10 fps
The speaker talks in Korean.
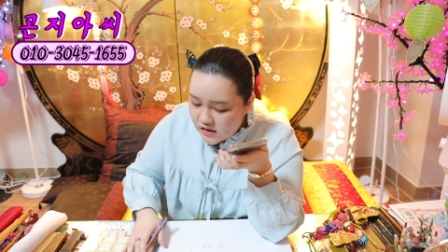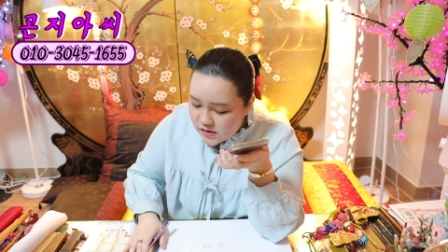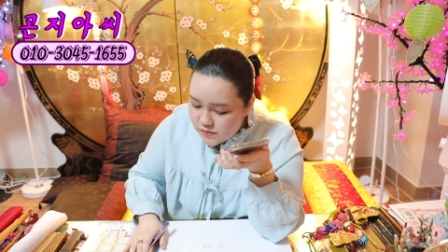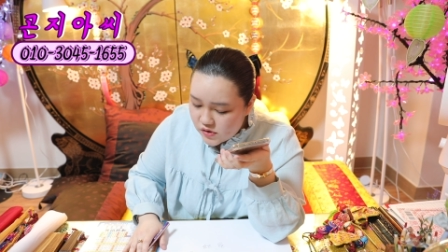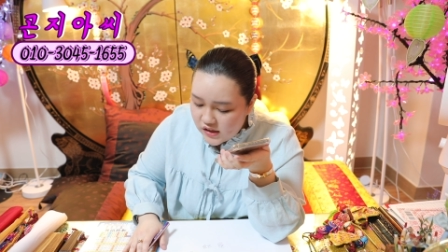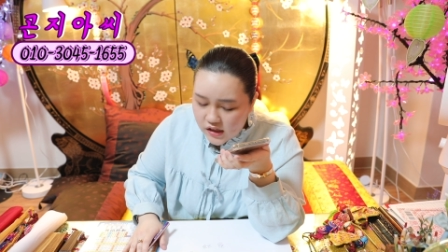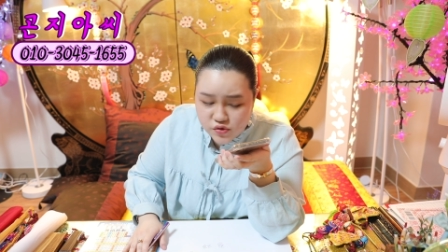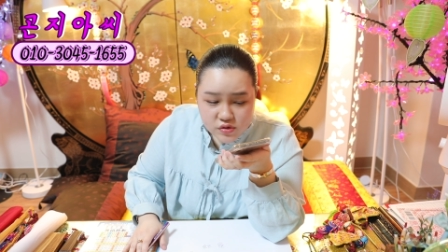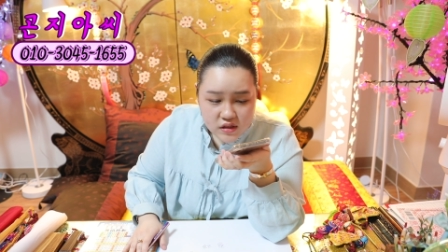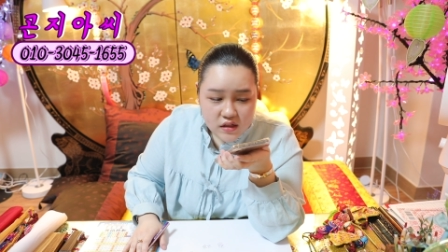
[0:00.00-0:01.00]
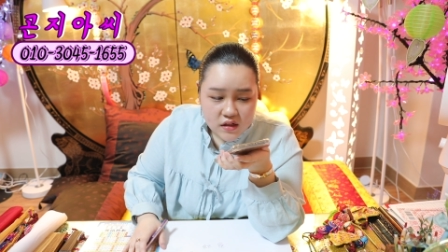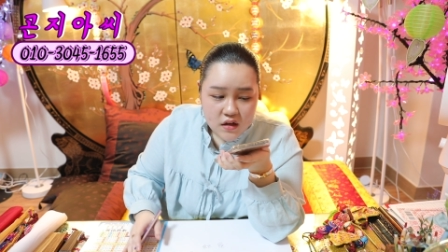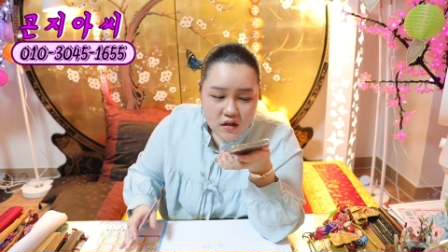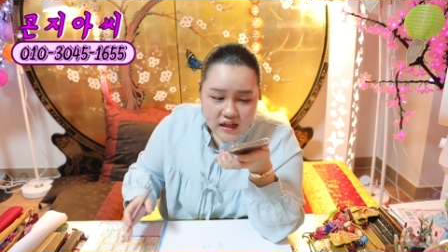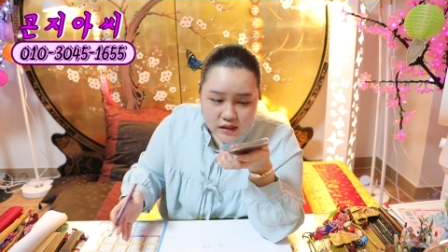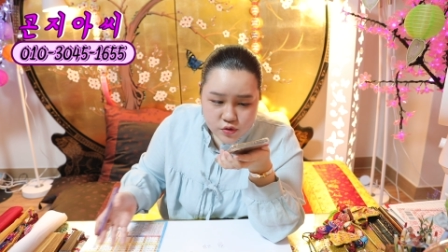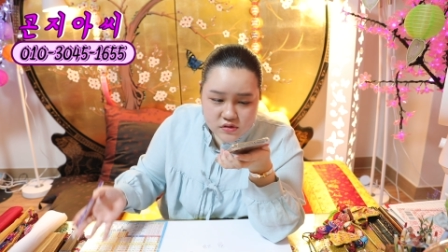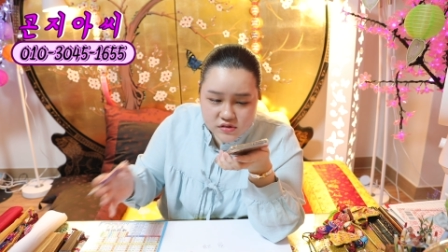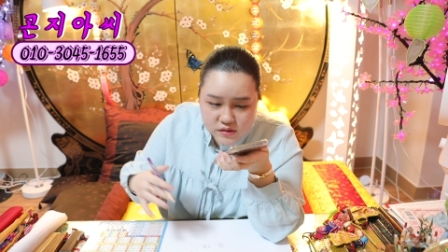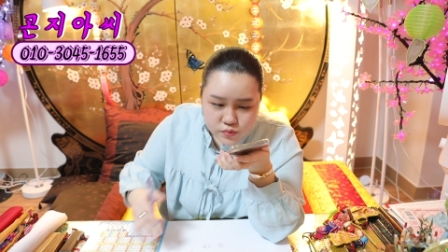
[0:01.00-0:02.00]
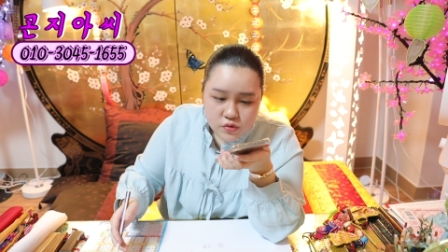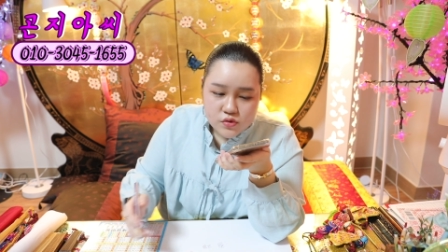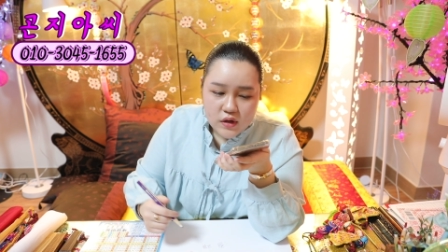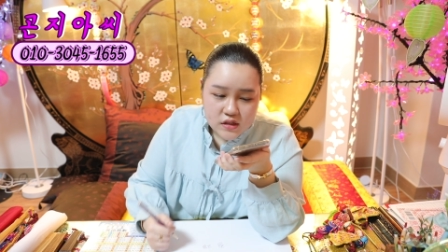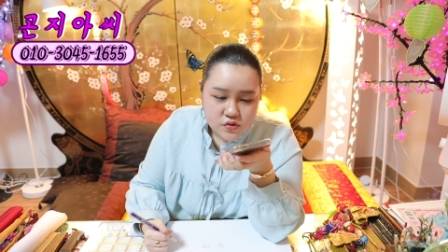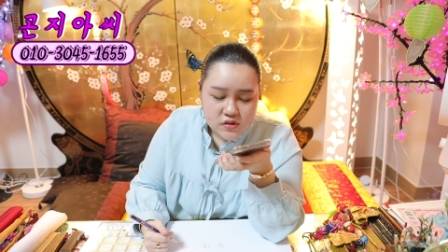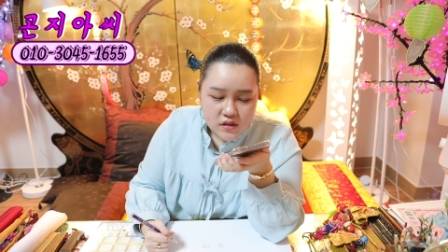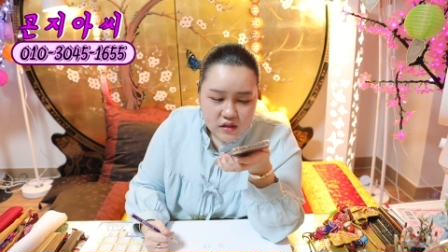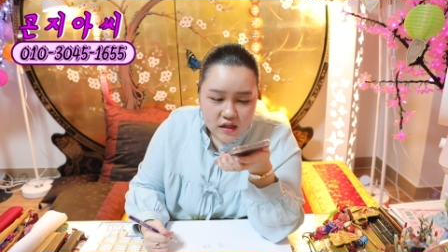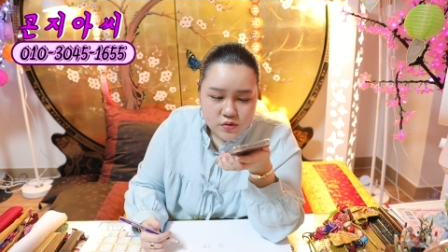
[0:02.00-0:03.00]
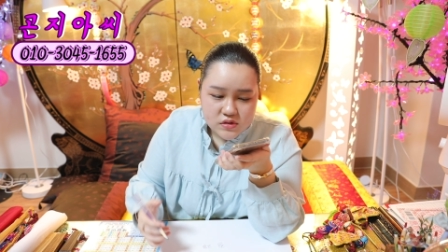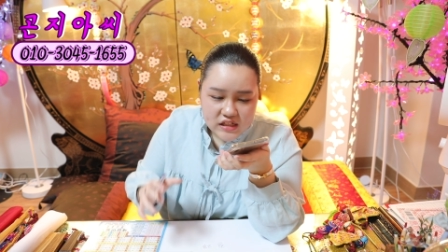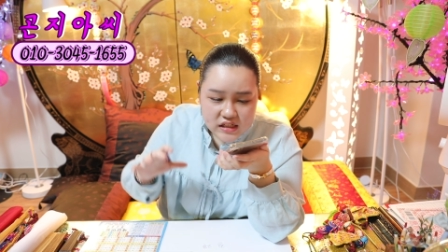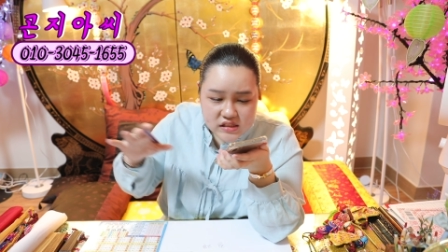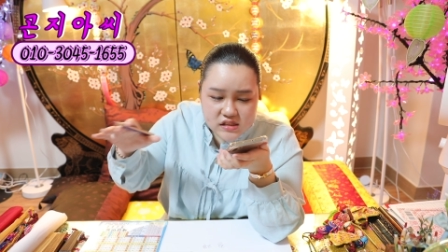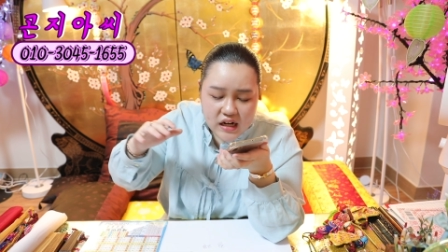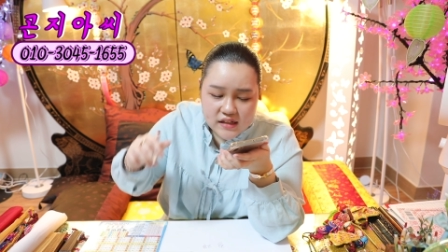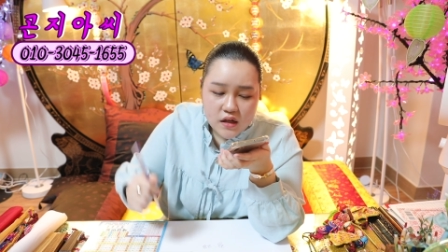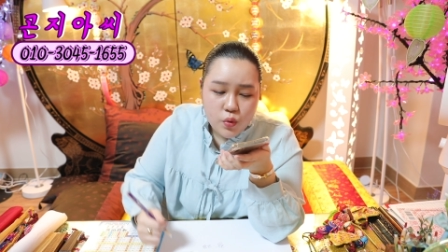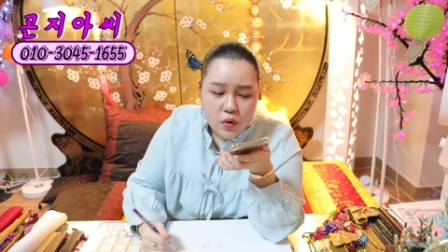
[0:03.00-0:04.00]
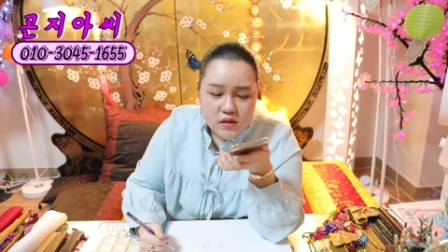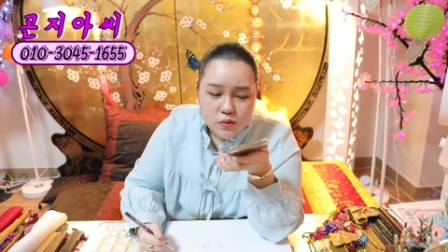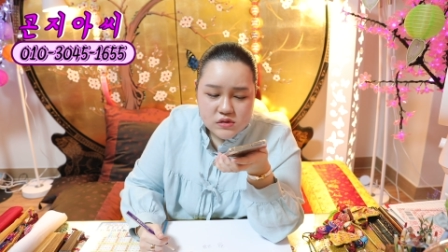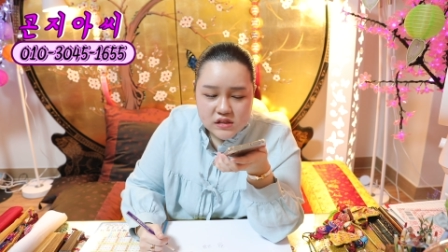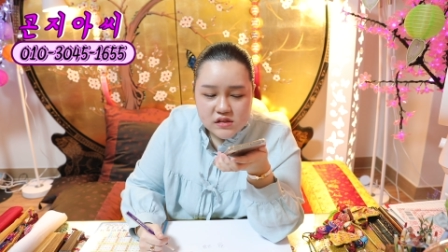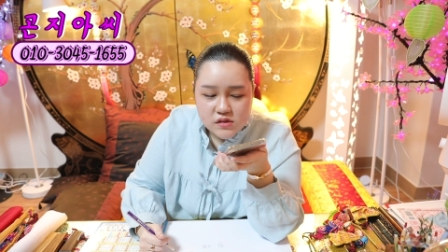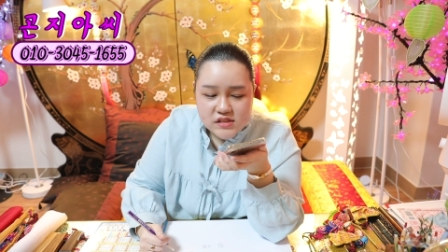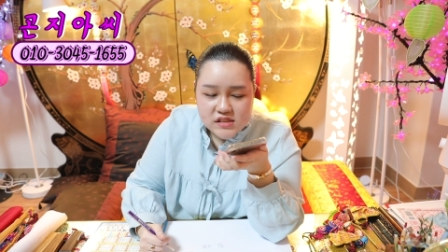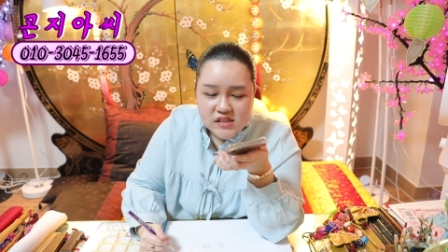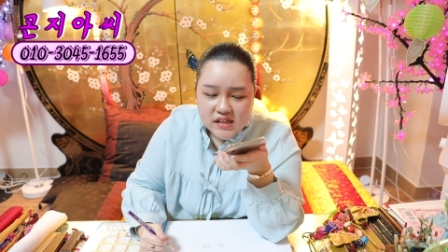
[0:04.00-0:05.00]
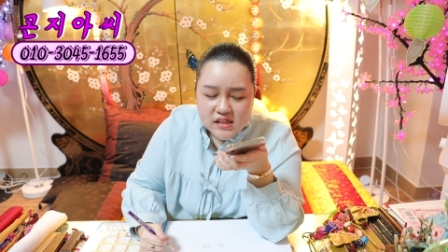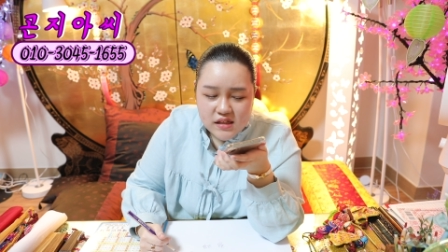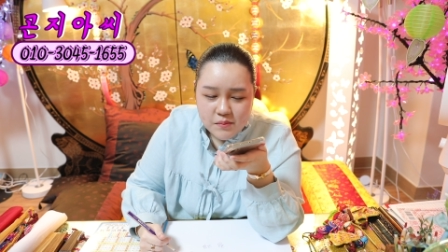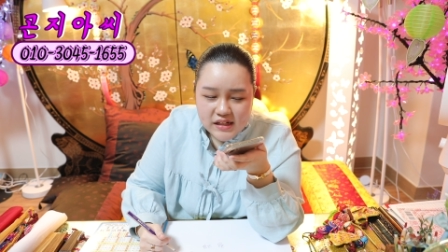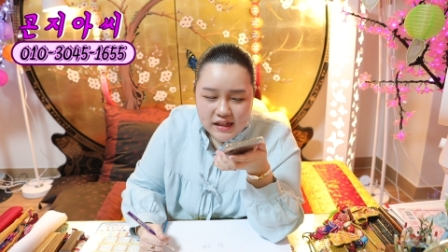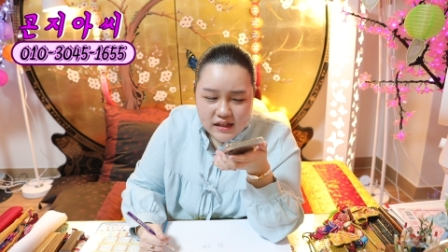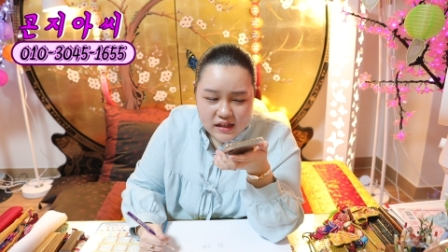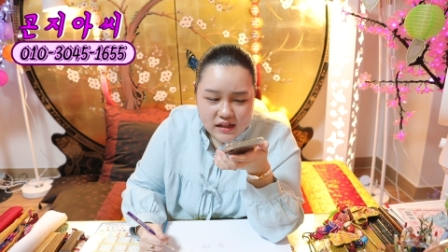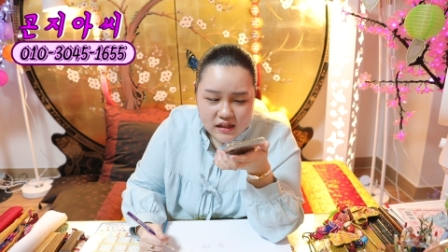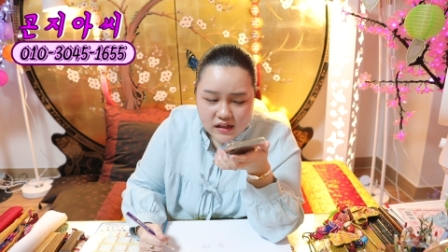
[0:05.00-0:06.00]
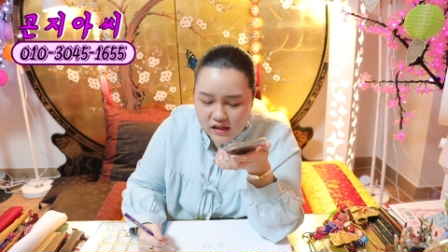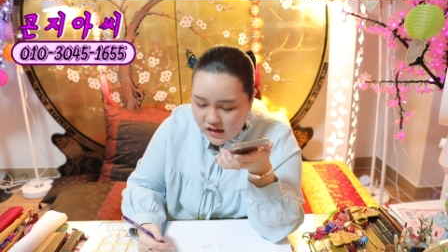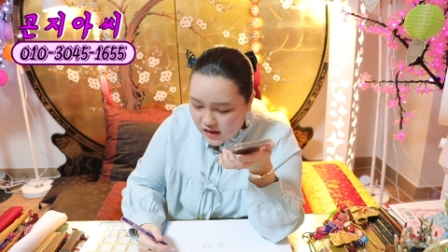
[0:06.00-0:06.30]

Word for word: 금전이 아주 그냥 계속 들이부어도 아주 그냥 계속 차지를 않아 곳간에 곡식이 들어차지를 않는단 말이야.